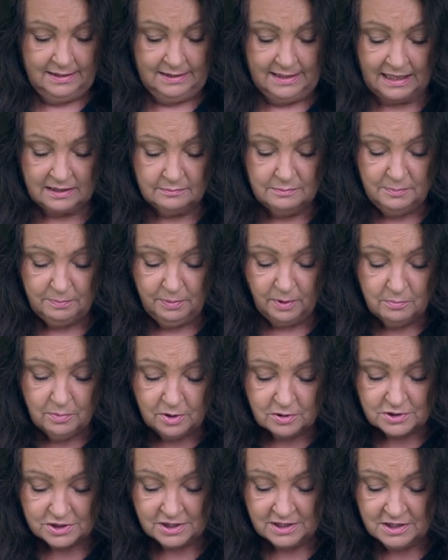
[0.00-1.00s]
Jak mi
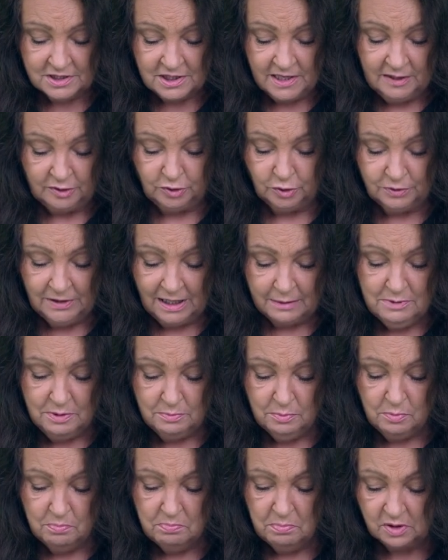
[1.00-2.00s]
pomożesz, dodamy
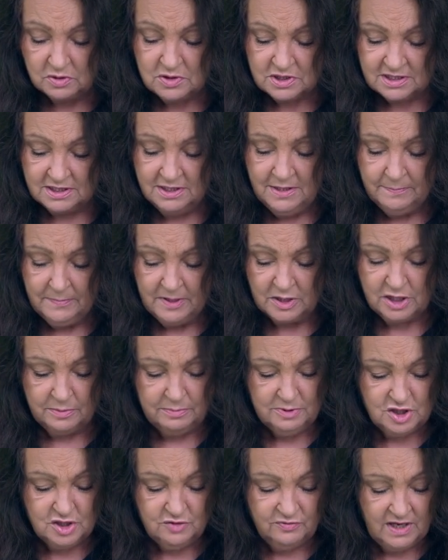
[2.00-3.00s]
mu mocy,
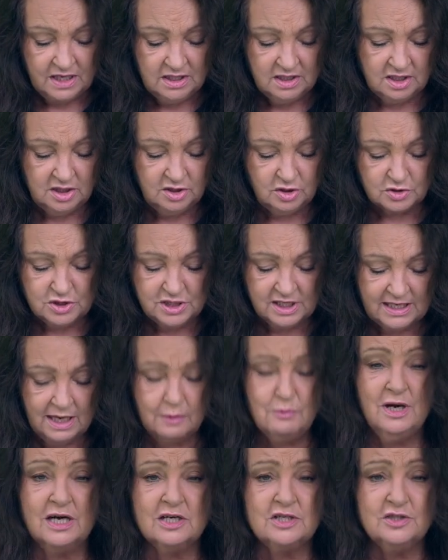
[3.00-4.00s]
żeby dźwięki
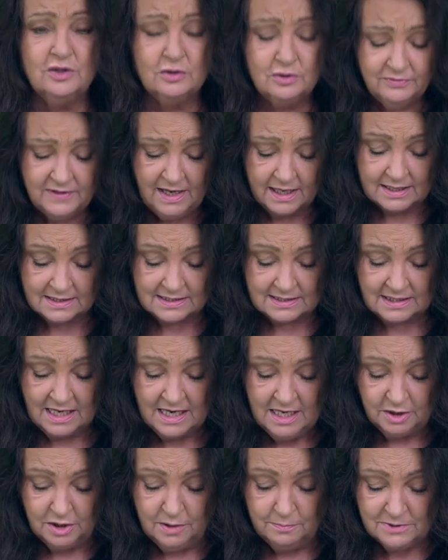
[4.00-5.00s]
docierały aż do gwiazd.
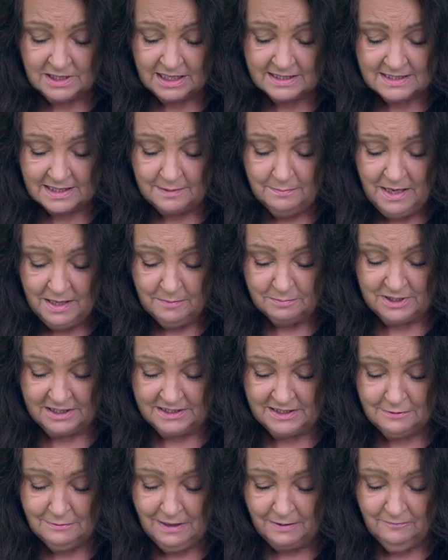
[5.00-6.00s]
Tymczasem
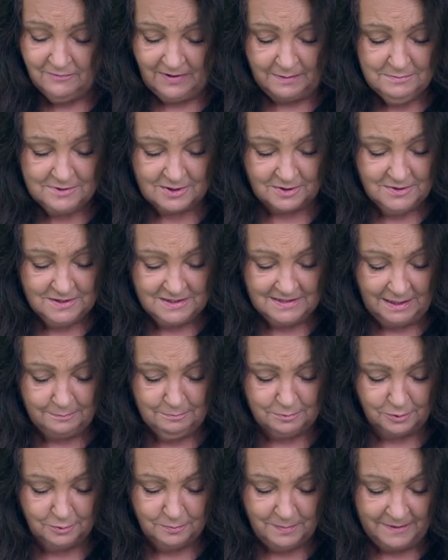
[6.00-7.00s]
przesyłam wam coś na
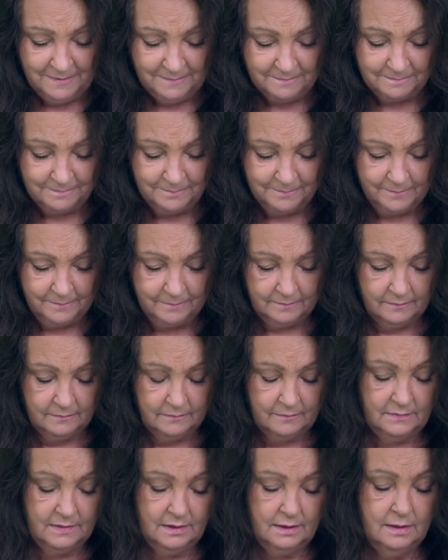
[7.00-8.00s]
próbę.
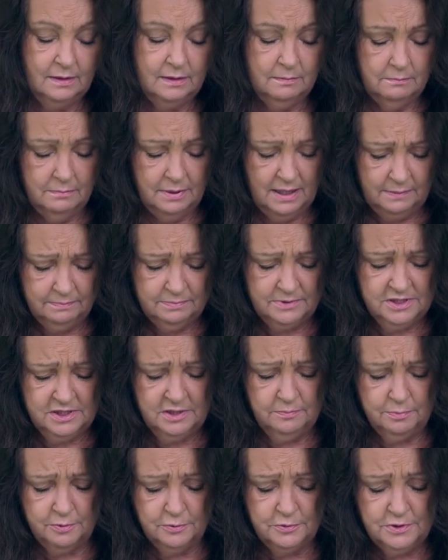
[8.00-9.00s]

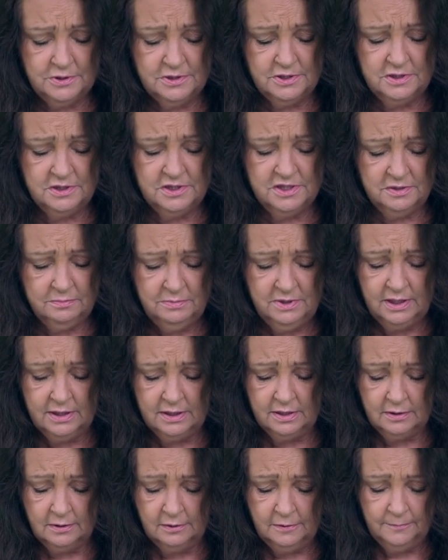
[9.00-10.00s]
Babci puść
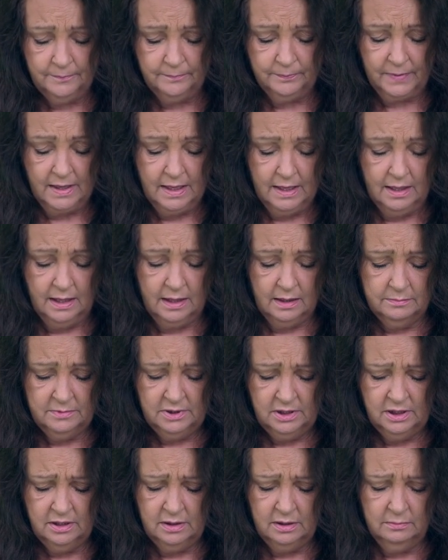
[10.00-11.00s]
Jimiego, a
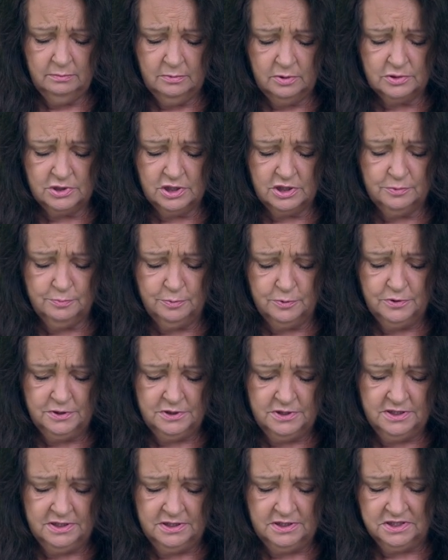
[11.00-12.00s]
mnie możesz
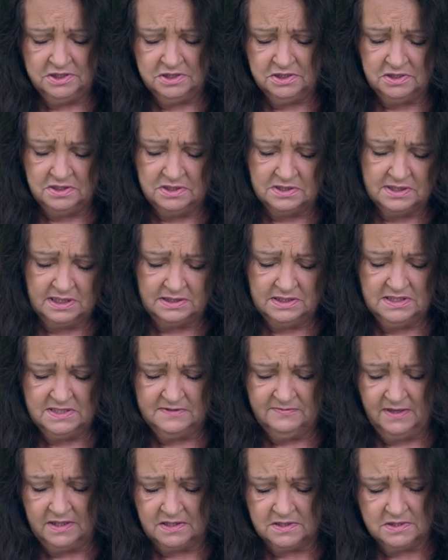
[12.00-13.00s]
puścić
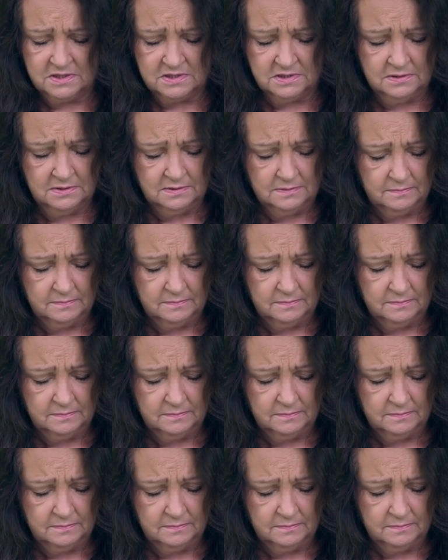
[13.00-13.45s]
Satisfaction.